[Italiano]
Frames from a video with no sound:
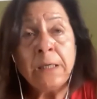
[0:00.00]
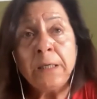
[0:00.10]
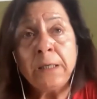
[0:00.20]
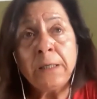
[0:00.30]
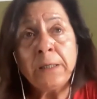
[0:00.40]

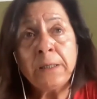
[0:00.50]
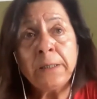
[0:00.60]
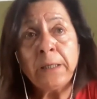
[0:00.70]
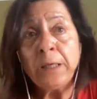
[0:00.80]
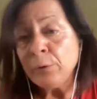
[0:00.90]

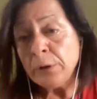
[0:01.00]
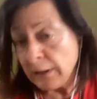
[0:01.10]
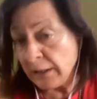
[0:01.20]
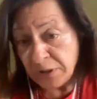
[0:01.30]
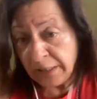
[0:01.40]
E, e, quindi
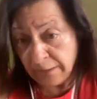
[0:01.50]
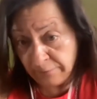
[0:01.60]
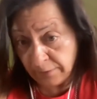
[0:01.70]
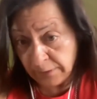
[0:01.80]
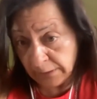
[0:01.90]
lei mi
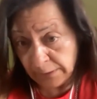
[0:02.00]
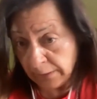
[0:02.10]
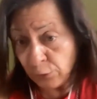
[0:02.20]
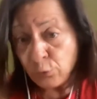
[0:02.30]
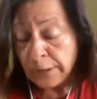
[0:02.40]
chiese di, di
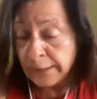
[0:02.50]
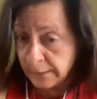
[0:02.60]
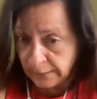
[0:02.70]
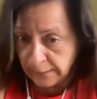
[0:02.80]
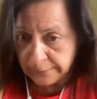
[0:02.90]
aiutarla
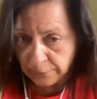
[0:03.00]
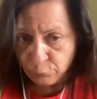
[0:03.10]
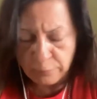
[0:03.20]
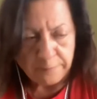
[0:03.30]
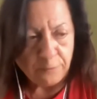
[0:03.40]
nella
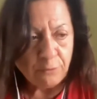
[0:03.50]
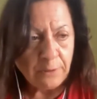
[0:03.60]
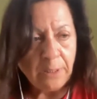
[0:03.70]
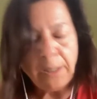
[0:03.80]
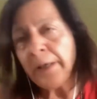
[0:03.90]
traduzione.